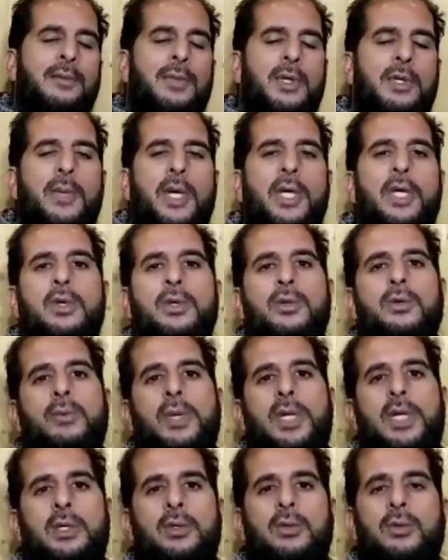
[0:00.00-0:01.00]
फिर महीनों
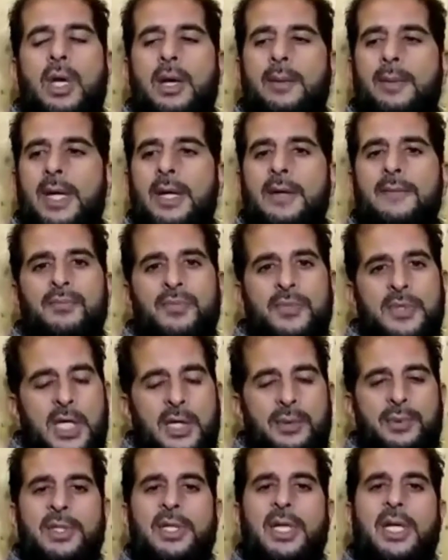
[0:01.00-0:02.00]
महीनों हमें
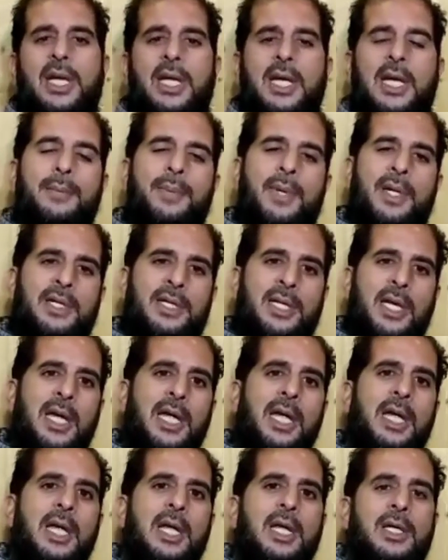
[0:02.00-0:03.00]
दरफदा रहना पड़ता
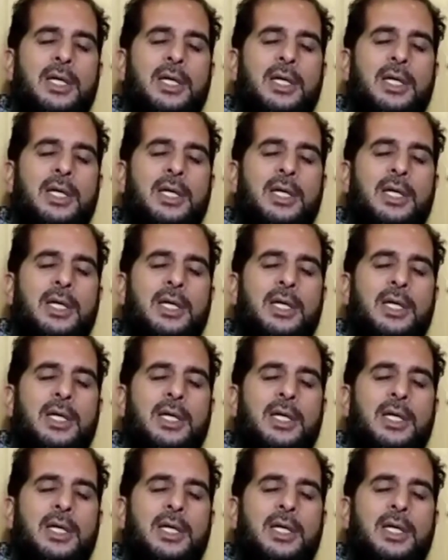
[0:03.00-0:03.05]
है